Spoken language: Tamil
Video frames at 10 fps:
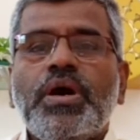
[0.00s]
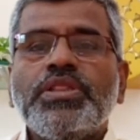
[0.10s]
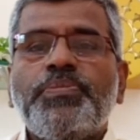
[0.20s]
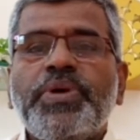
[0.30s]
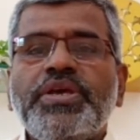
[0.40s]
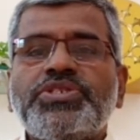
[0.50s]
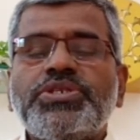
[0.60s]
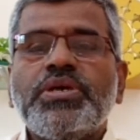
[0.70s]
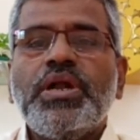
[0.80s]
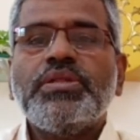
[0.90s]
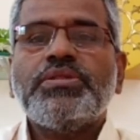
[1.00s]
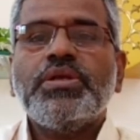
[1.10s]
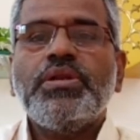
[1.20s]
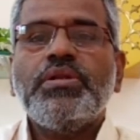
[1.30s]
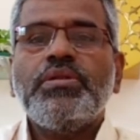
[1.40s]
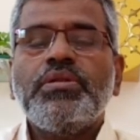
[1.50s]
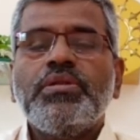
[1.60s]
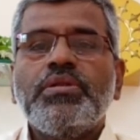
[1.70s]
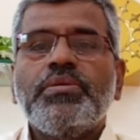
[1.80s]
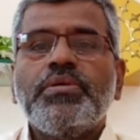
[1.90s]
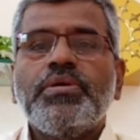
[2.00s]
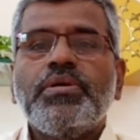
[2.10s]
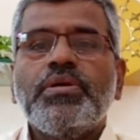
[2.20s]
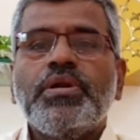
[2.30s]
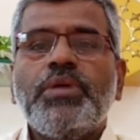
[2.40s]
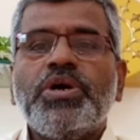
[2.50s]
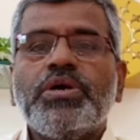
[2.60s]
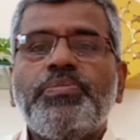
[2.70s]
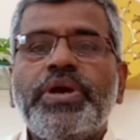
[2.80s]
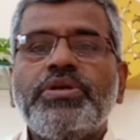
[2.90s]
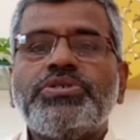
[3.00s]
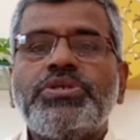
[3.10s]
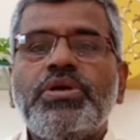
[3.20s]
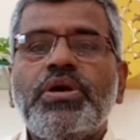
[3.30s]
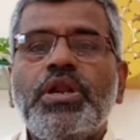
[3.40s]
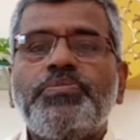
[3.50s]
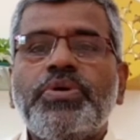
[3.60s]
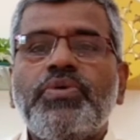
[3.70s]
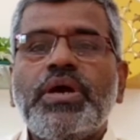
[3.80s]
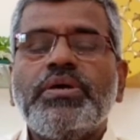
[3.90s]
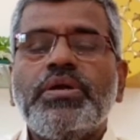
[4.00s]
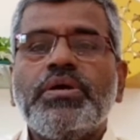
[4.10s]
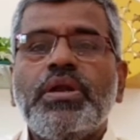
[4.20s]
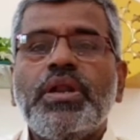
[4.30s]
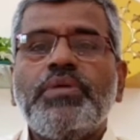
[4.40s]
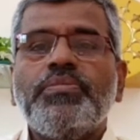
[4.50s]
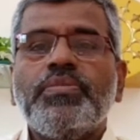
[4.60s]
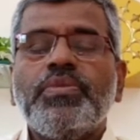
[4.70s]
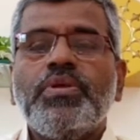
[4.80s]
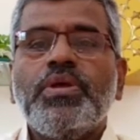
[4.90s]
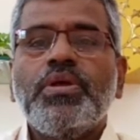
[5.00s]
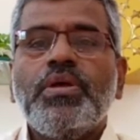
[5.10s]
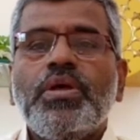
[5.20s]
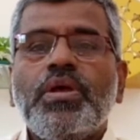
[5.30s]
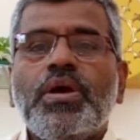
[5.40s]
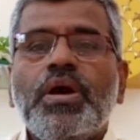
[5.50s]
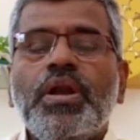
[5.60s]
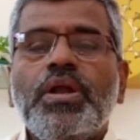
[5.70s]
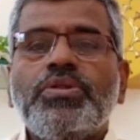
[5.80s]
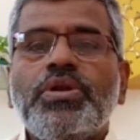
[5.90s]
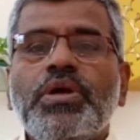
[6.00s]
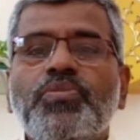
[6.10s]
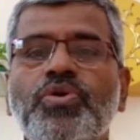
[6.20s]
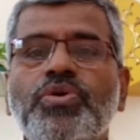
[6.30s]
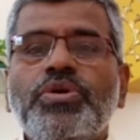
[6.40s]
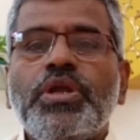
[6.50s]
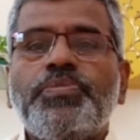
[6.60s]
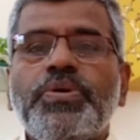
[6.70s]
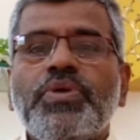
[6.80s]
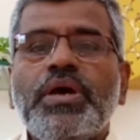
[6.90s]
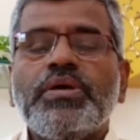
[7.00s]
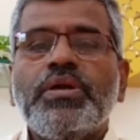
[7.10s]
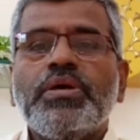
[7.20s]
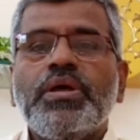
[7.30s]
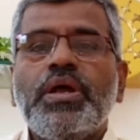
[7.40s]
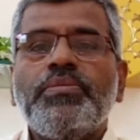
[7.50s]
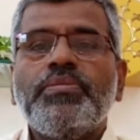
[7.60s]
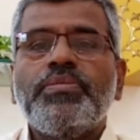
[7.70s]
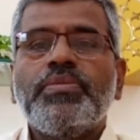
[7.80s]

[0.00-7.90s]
அந்த பயிற்சி காலத்தில் நமக்கு பயிற்சி அளிப்பவர்களாக இருக்கலாம் அல்லது நம்மோடு இருப்பவர்களாக இருக்கலாம்